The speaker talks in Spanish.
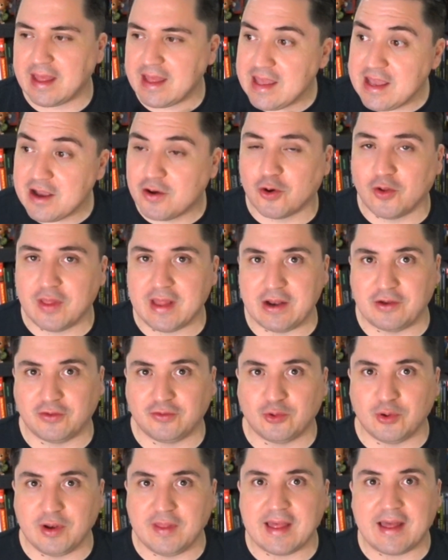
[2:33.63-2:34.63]
Hijo de la
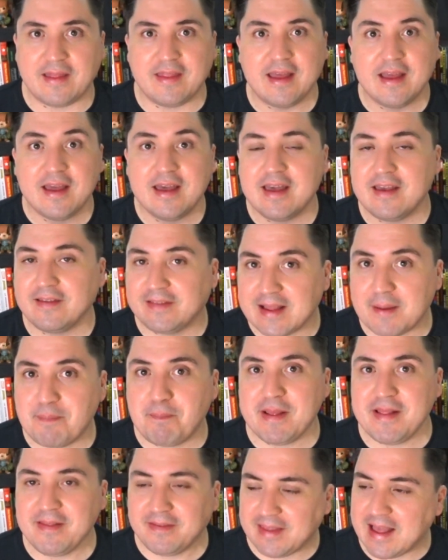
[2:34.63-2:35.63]
Oscuridad,
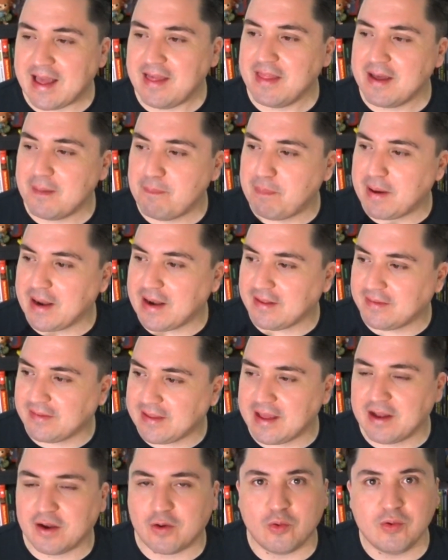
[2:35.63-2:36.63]
está pensada para
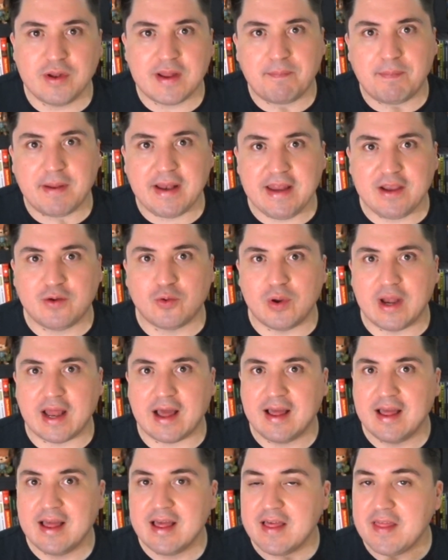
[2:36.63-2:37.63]
ser una
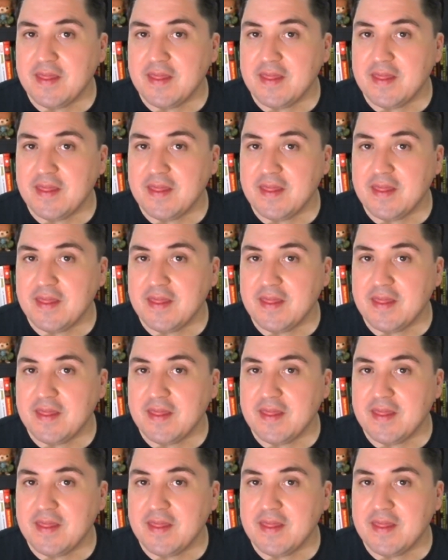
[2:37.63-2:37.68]
película